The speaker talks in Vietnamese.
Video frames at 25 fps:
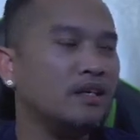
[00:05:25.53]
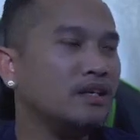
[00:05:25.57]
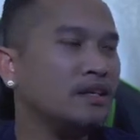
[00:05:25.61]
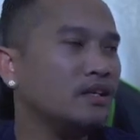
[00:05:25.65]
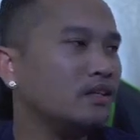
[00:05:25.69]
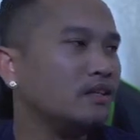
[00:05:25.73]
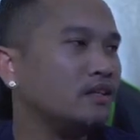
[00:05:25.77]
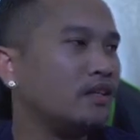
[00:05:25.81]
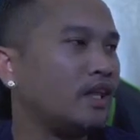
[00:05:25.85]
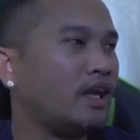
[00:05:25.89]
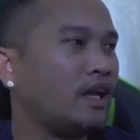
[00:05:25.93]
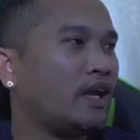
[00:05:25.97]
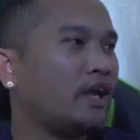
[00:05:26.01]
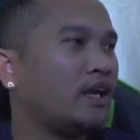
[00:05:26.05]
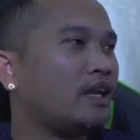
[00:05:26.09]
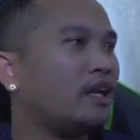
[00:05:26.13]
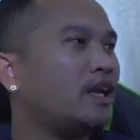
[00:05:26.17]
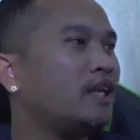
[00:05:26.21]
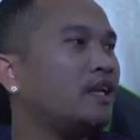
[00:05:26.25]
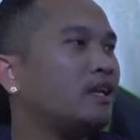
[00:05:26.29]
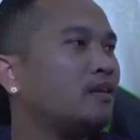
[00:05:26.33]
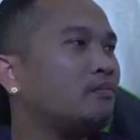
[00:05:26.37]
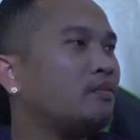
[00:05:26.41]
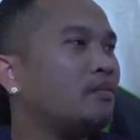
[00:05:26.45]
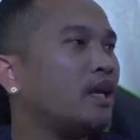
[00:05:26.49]
tại cái lấy
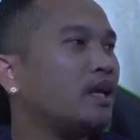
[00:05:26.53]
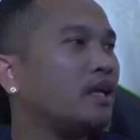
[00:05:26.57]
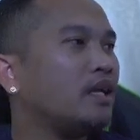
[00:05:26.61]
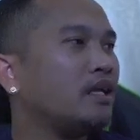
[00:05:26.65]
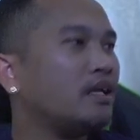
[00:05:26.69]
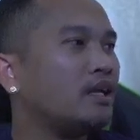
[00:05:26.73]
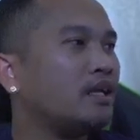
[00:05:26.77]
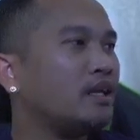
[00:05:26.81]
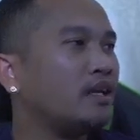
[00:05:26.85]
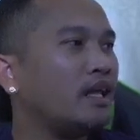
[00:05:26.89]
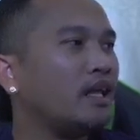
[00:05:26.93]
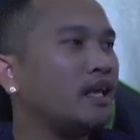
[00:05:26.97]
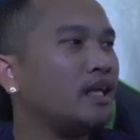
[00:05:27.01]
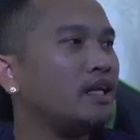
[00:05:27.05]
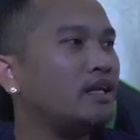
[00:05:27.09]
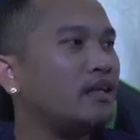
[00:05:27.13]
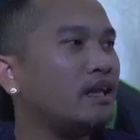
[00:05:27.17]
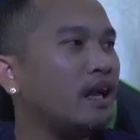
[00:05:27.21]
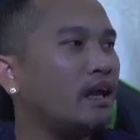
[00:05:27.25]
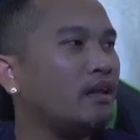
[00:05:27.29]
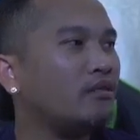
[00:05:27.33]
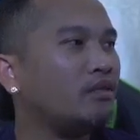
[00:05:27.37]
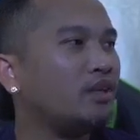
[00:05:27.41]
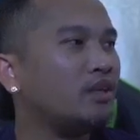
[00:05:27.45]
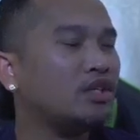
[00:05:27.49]
nâng bàn này thật lịch
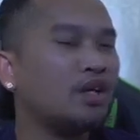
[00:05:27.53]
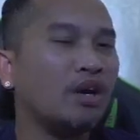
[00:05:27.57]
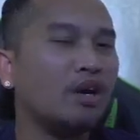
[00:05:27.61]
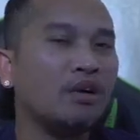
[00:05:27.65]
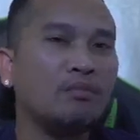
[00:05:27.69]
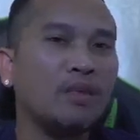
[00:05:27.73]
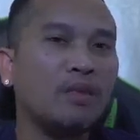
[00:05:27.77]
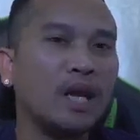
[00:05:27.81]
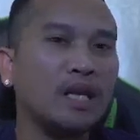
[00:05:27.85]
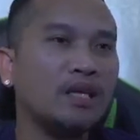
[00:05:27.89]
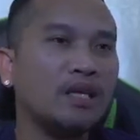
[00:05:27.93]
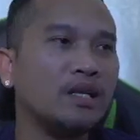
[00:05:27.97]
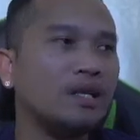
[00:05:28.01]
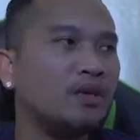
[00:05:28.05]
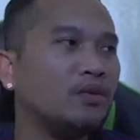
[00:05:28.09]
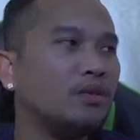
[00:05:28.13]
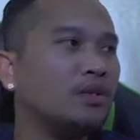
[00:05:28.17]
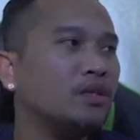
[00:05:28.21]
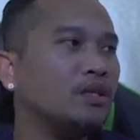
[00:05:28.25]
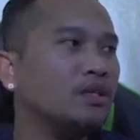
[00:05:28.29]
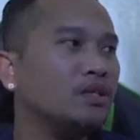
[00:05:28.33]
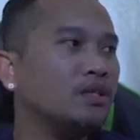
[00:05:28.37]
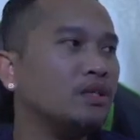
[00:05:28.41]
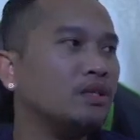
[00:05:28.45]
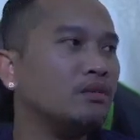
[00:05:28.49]
để về trong bạch clone
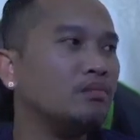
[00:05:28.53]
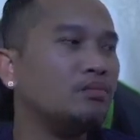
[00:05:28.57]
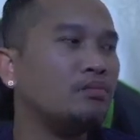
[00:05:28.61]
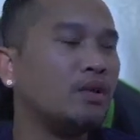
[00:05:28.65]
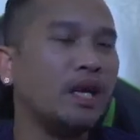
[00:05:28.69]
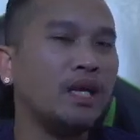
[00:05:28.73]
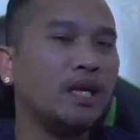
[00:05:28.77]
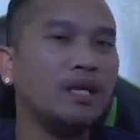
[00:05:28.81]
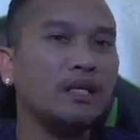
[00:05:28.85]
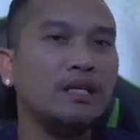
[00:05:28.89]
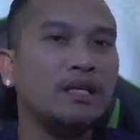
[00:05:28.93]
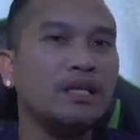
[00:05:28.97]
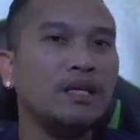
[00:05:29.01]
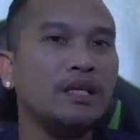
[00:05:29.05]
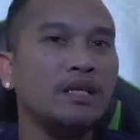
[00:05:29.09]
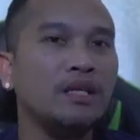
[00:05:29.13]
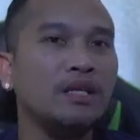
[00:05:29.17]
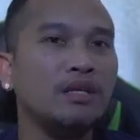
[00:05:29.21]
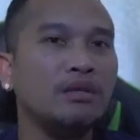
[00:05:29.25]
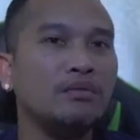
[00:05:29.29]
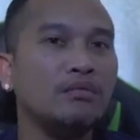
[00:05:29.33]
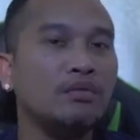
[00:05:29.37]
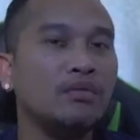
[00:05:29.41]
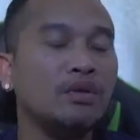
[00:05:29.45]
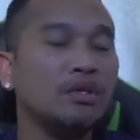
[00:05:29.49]
nâng cứ bảy lơ
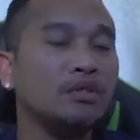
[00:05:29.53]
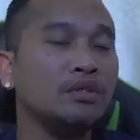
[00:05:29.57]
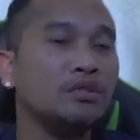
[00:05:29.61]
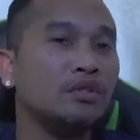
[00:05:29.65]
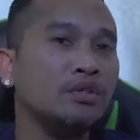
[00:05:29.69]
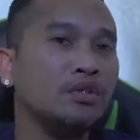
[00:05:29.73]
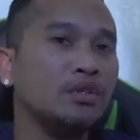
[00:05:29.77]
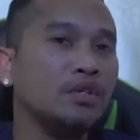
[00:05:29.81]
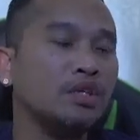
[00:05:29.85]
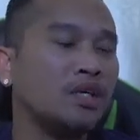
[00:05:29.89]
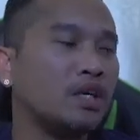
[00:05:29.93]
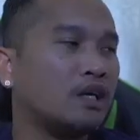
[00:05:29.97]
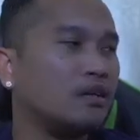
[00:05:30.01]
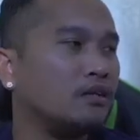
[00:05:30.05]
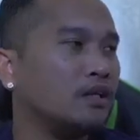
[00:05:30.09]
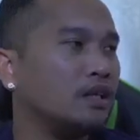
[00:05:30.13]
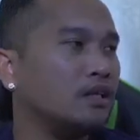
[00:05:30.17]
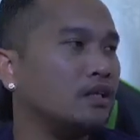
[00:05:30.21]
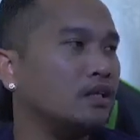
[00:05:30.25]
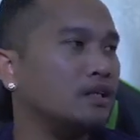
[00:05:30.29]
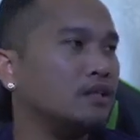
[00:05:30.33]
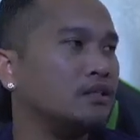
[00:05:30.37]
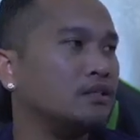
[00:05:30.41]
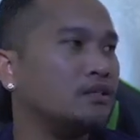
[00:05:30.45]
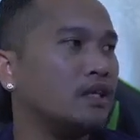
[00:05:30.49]
interval trong crowd để
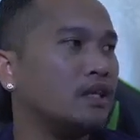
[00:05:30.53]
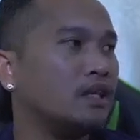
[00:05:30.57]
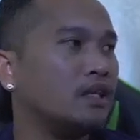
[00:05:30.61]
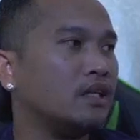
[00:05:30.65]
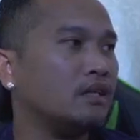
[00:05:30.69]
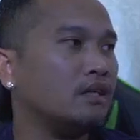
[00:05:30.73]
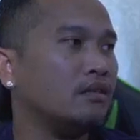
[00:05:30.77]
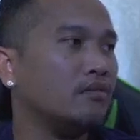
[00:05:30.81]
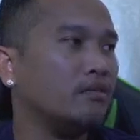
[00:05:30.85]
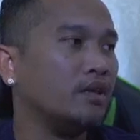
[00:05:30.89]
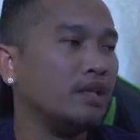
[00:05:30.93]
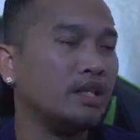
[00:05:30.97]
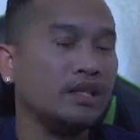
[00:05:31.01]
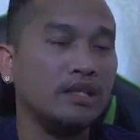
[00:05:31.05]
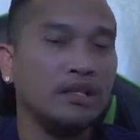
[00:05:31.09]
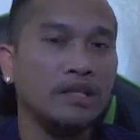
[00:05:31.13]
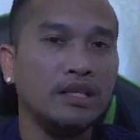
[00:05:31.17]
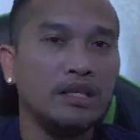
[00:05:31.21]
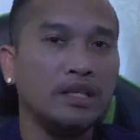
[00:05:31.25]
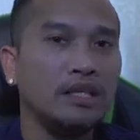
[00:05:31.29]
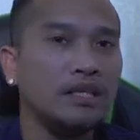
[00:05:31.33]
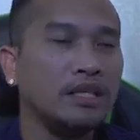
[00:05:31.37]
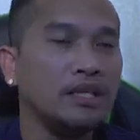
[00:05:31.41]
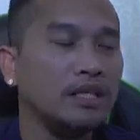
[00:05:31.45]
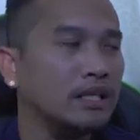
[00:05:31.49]
dương set nâng vị
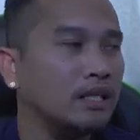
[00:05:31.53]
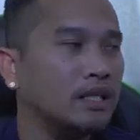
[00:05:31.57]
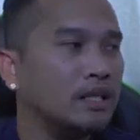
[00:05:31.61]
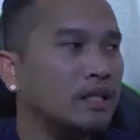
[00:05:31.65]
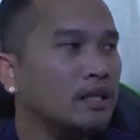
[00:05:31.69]
nít nâng